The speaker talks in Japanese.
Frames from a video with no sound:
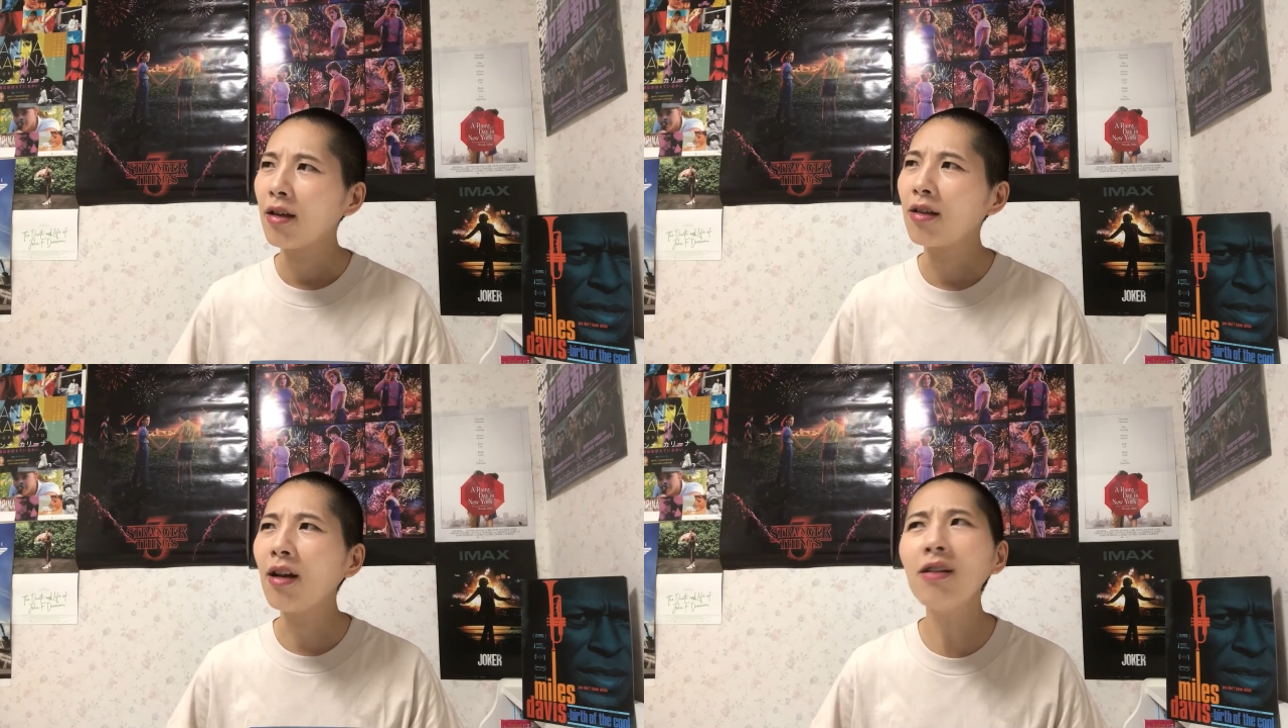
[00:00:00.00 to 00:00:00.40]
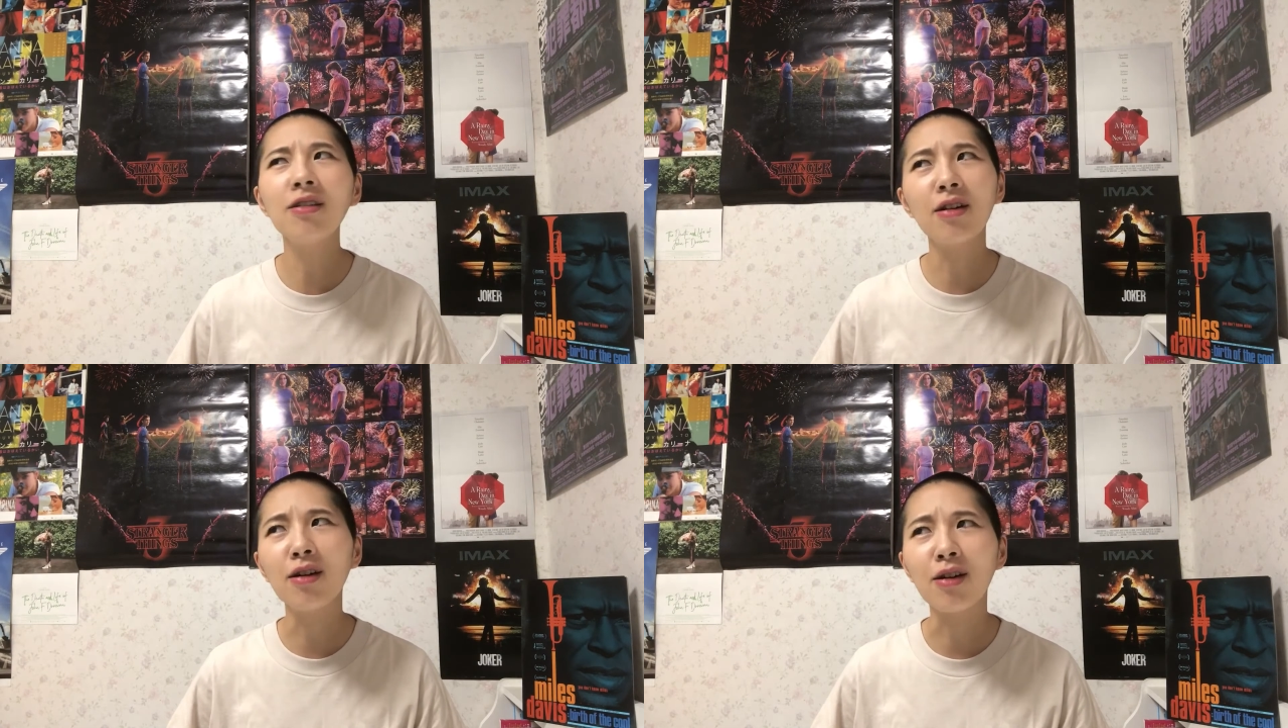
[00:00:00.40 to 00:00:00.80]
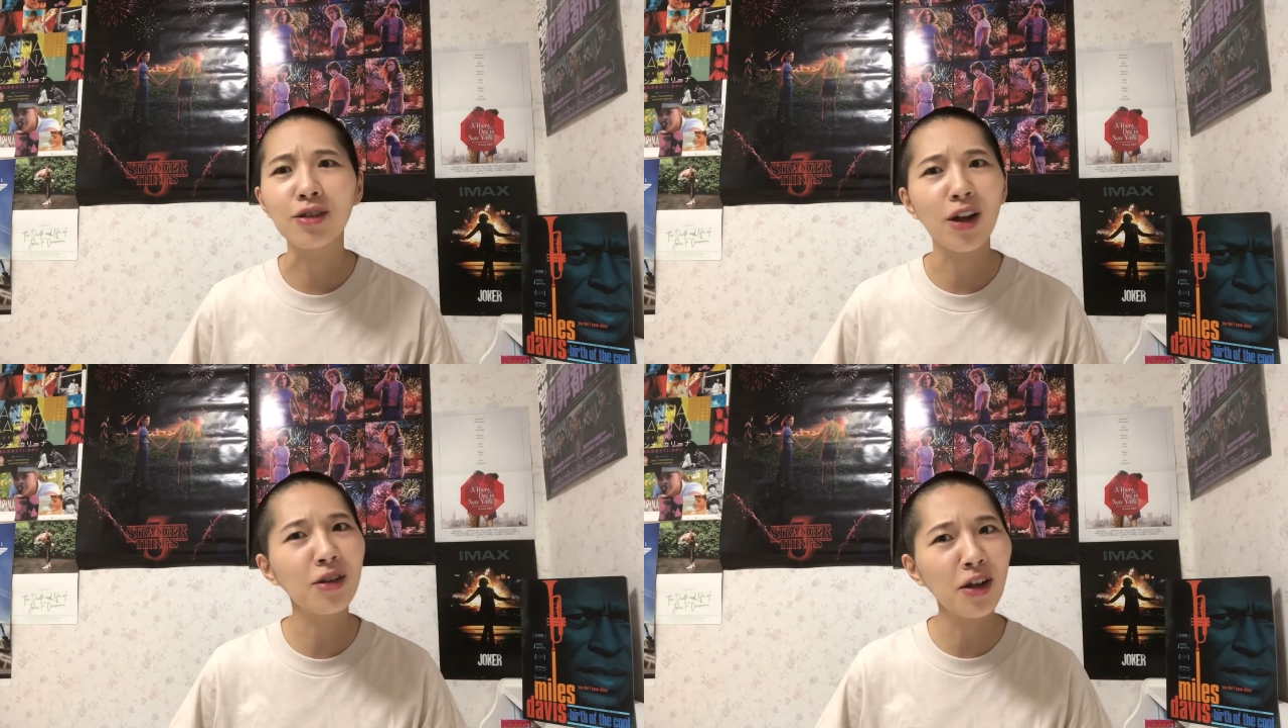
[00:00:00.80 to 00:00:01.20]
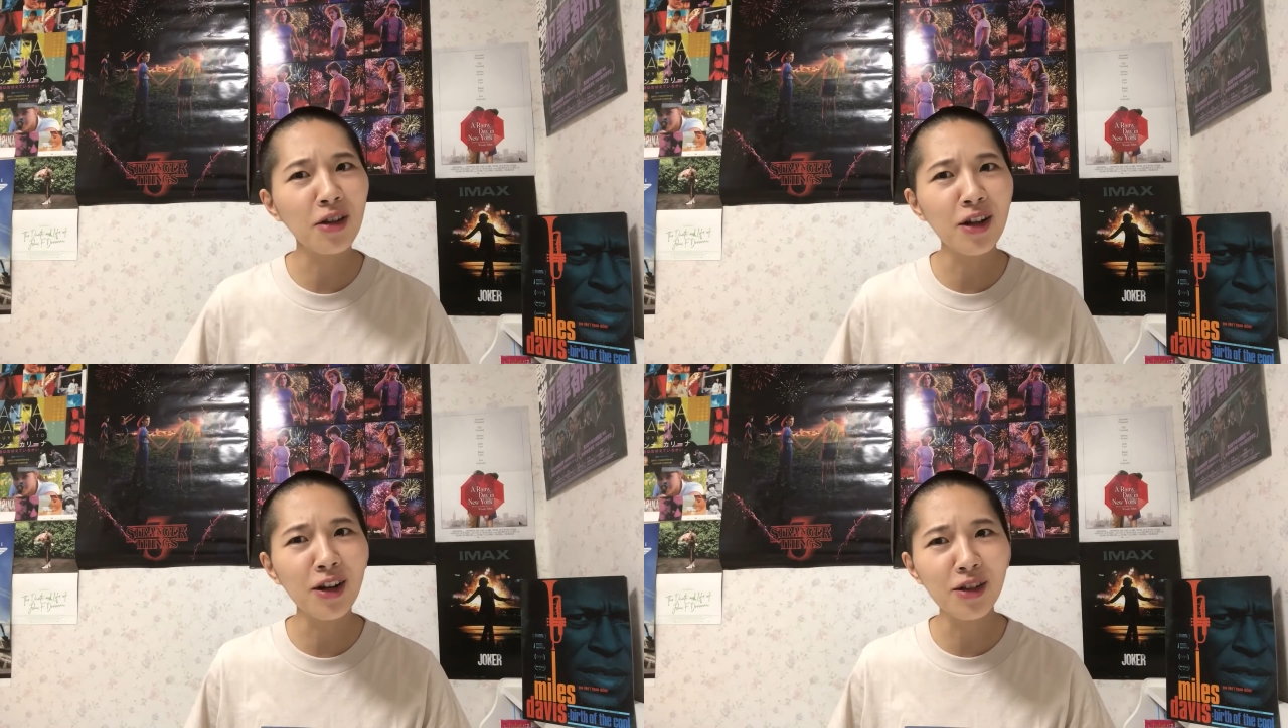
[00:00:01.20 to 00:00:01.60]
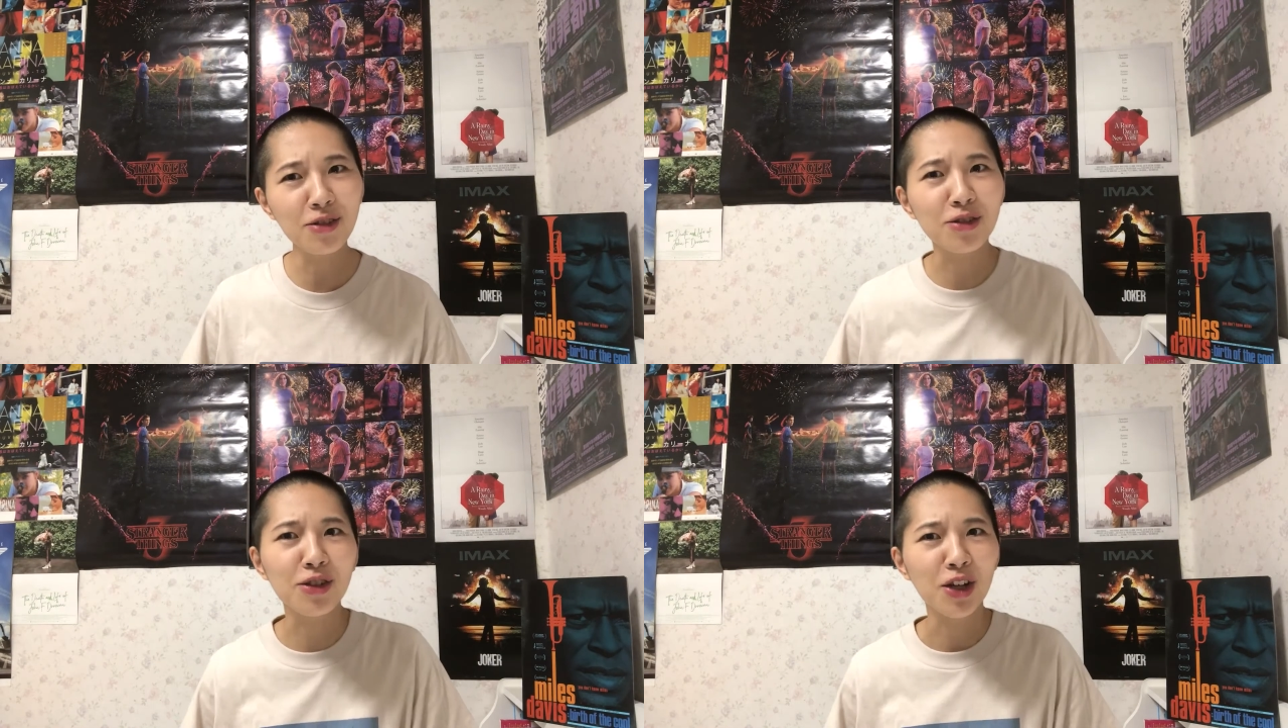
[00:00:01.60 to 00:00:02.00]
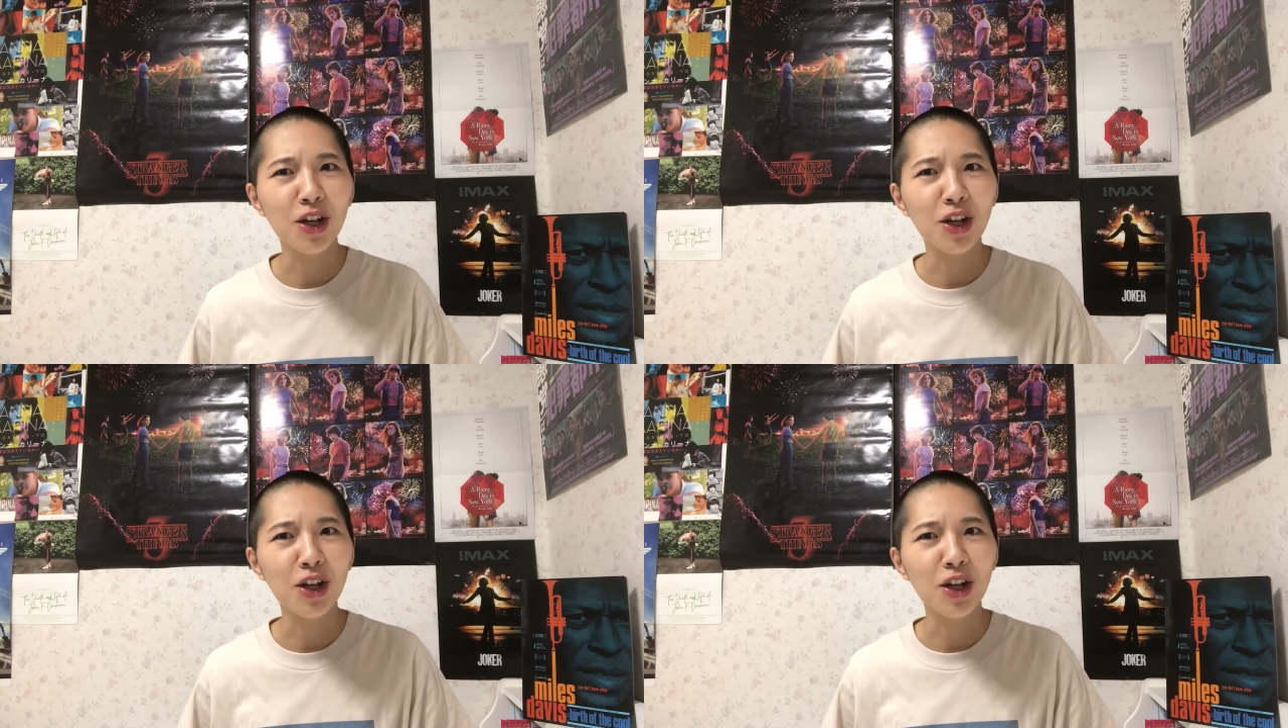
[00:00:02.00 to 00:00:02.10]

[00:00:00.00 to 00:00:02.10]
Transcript: なんかただならぬ